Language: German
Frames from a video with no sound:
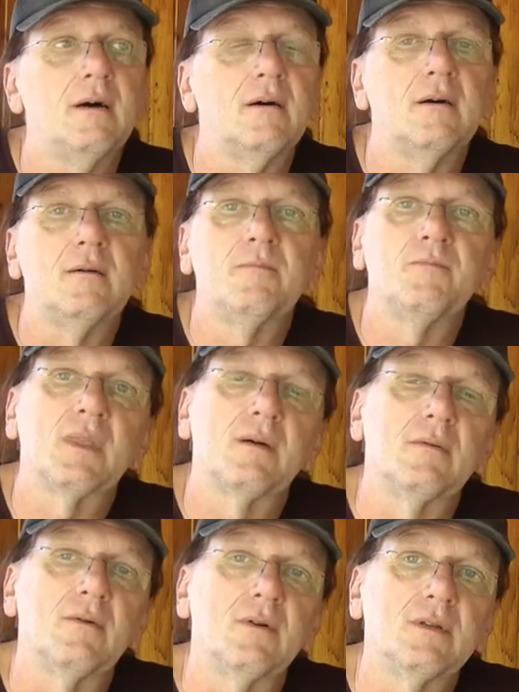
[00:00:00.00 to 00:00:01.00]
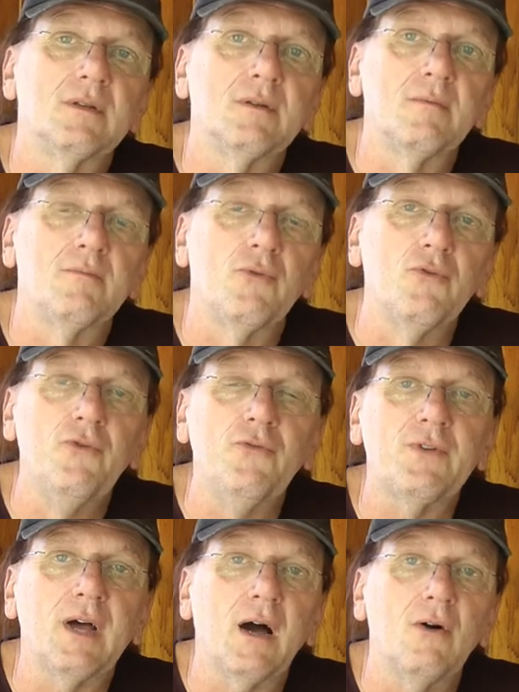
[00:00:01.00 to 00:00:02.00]
Ähm, und
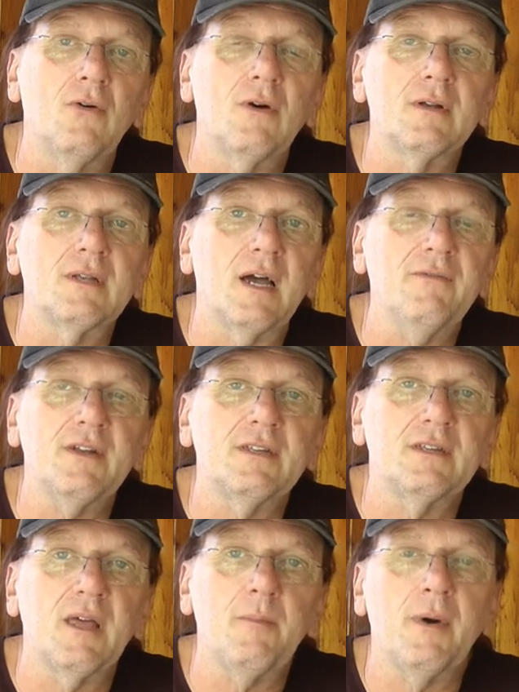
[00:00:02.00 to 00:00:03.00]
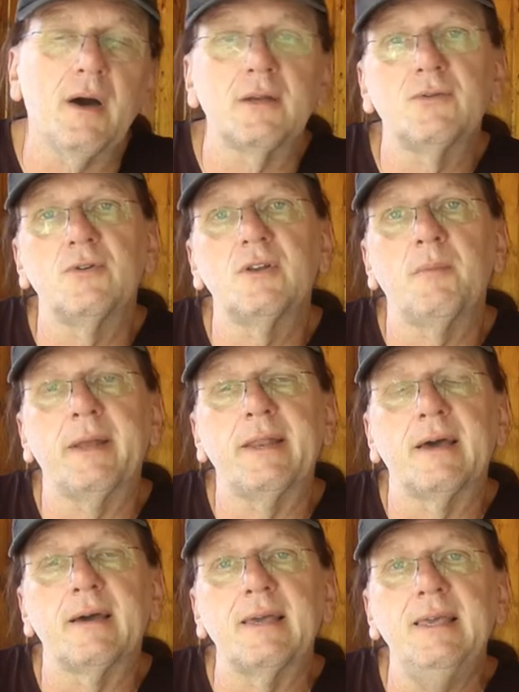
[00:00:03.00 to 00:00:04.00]
prüft auch einfach die Temperatur der
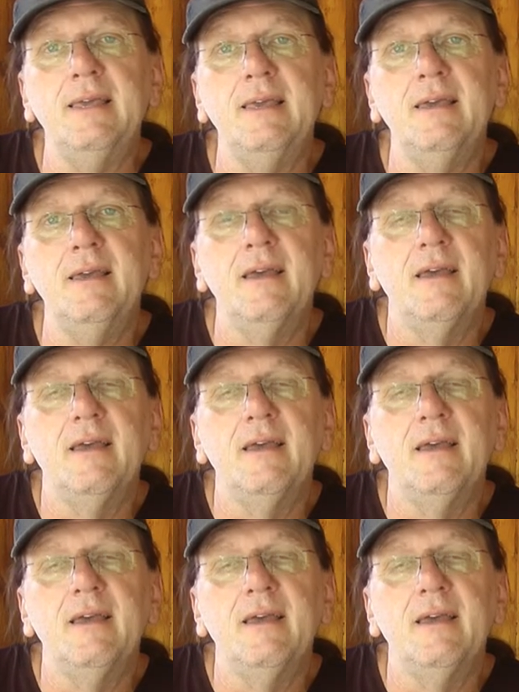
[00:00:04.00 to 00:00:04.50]
Batterie.